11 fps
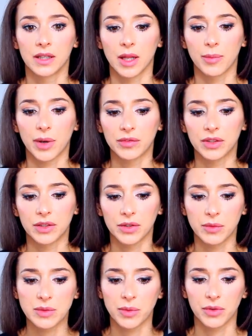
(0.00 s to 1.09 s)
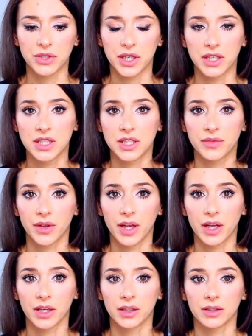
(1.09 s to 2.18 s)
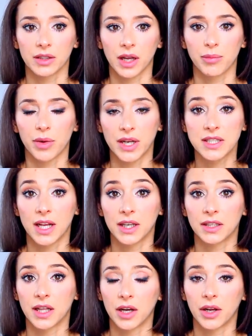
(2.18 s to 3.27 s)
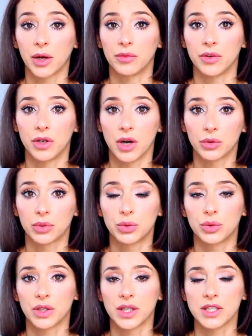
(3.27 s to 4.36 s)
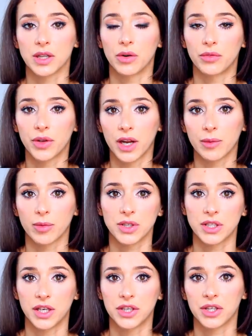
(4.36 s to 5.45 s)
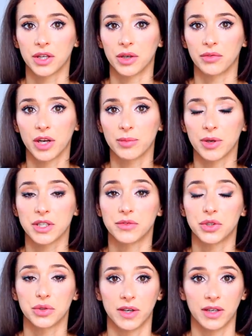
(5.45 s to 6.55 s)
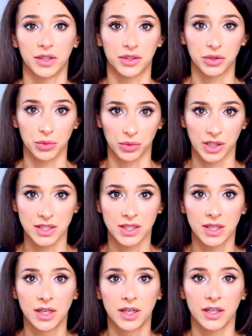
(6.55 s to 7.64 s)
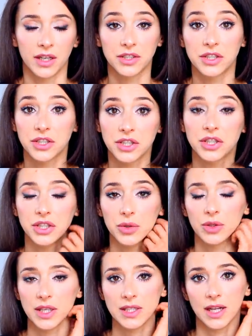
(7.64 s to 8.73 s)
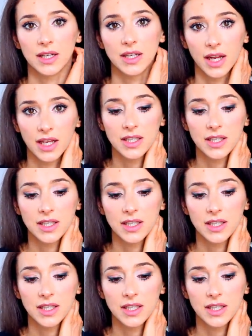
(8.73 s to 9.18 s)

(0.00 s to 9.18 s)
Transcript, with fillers: naprawdę w tym społeczeństwie ta presja idealnego wyglądu jest o wiele mocniejsza i o wiele bardziej wyczuwalna niż u nas. Ja się cieszę, że u nas tak nie